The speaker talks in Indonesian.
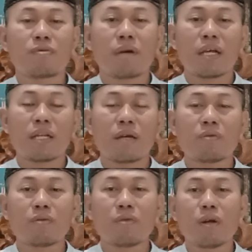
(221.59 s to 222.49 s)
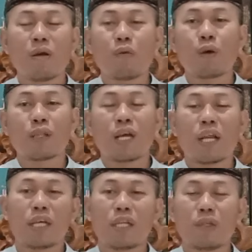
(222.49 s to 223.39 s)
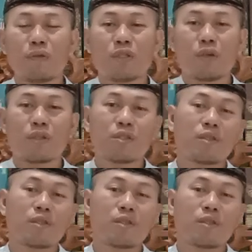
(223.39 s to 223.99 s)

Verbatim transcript: Subhanahu wa taala. Itu jos.